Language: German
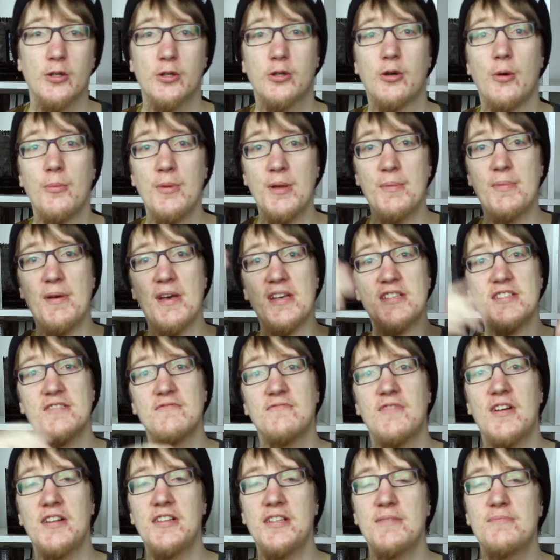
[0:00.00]

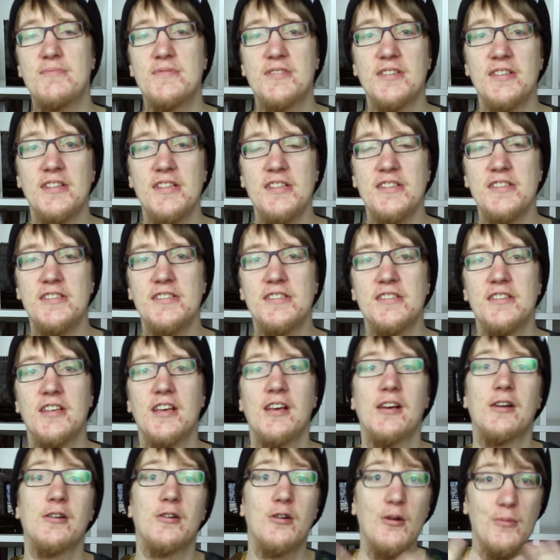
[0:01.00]
Gummibärchen, wer liebt sie nicht?
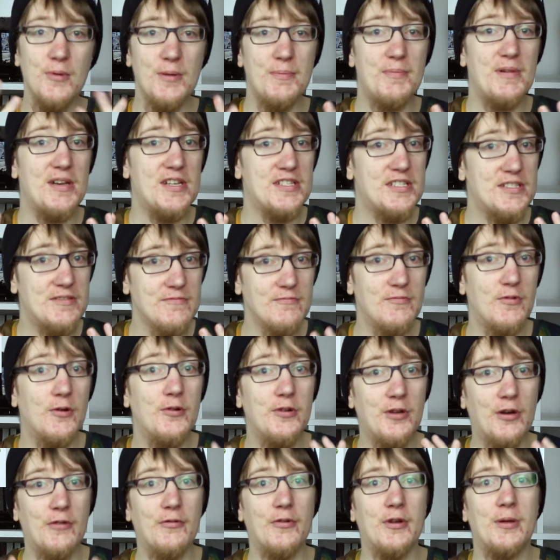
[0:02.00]
Gummibärchen
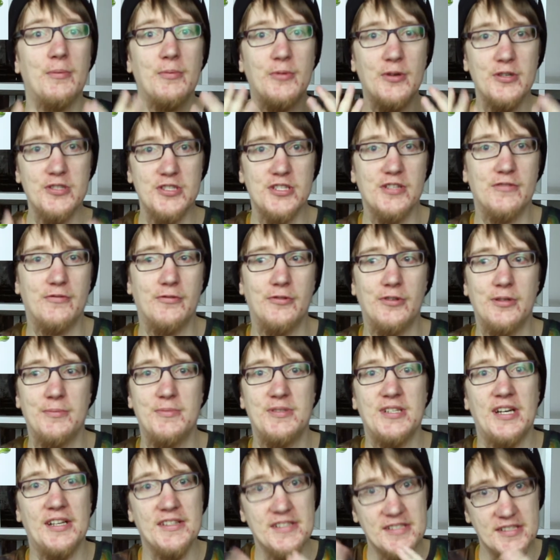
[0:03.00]
wurden auch von einem Deutschen erfunden,
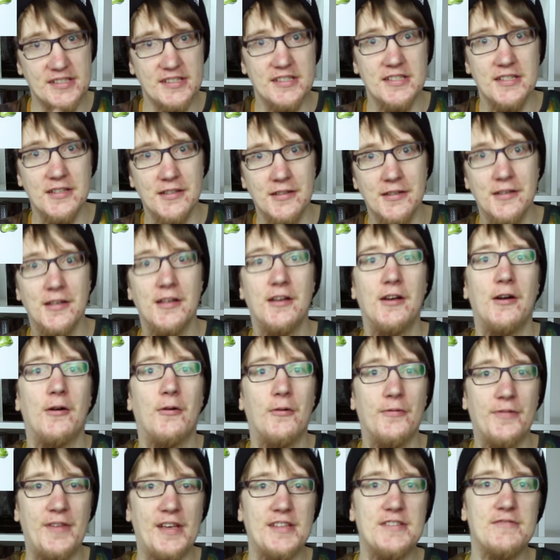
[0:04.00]
nämlich Hans Riegel.
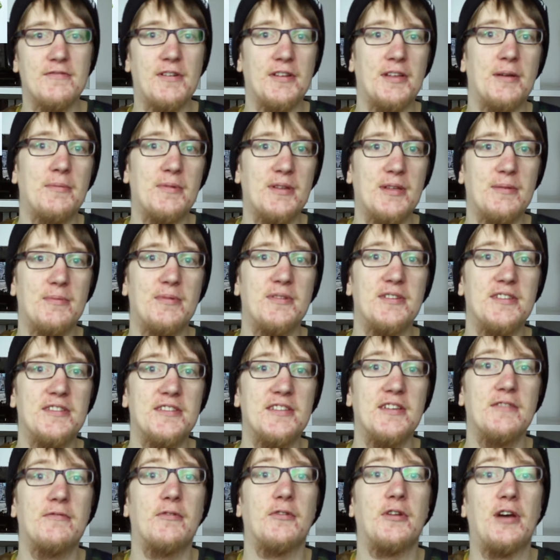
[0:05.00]
Und das war damals der
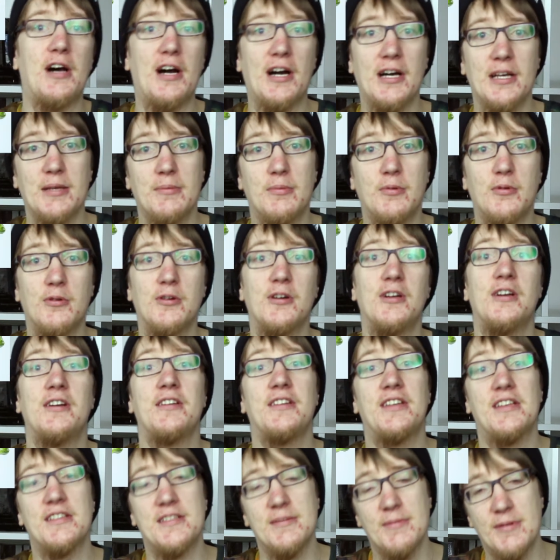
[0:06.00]
Besitzer von Haribo,
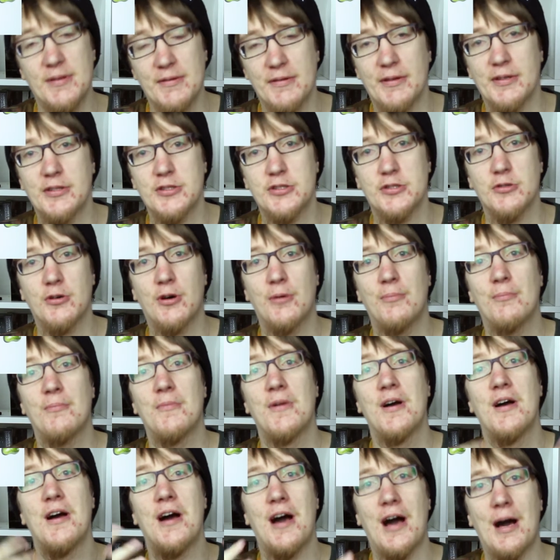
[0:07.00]
der ist mittlerweile gestorben.
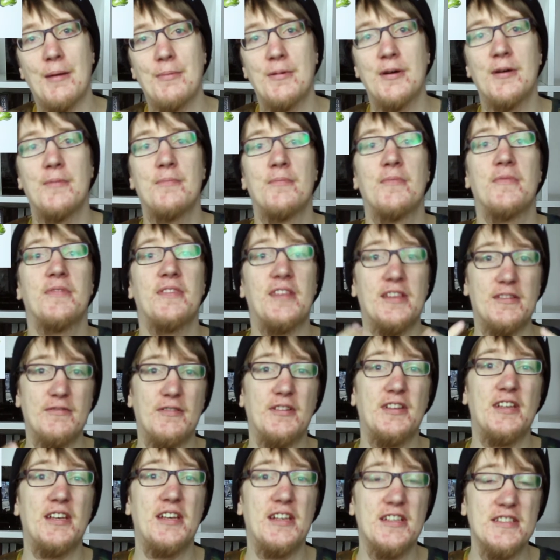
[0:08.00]
Aber das
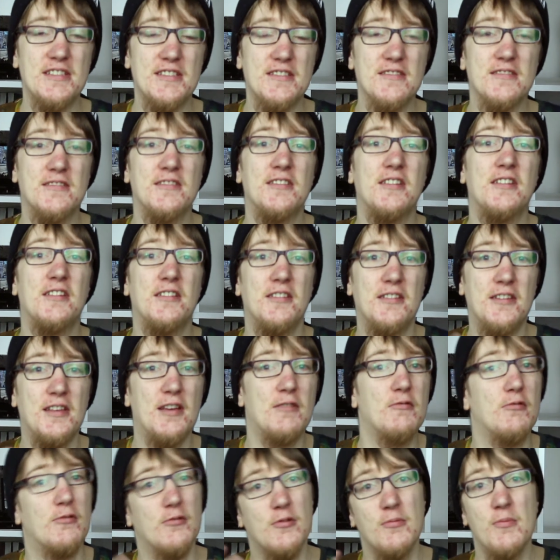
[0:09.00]
war der erste,
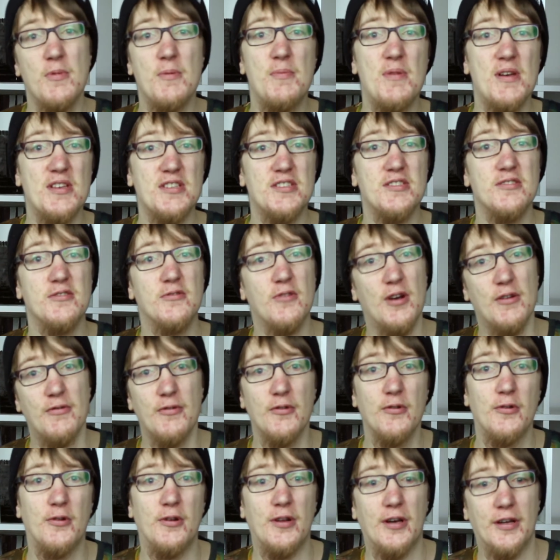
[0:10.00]
der Gummibärchen so
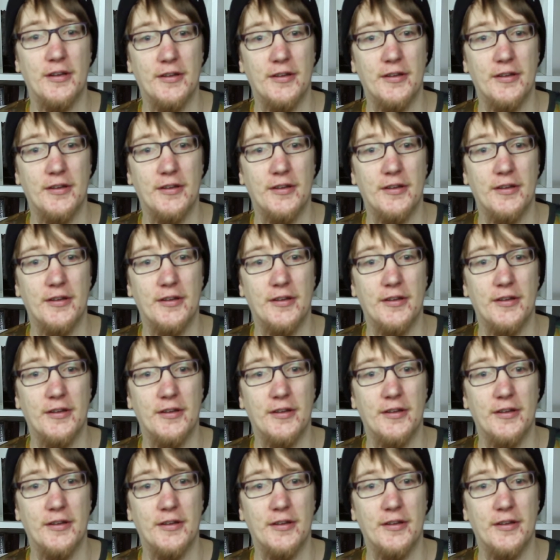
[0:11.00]
erfunden hat.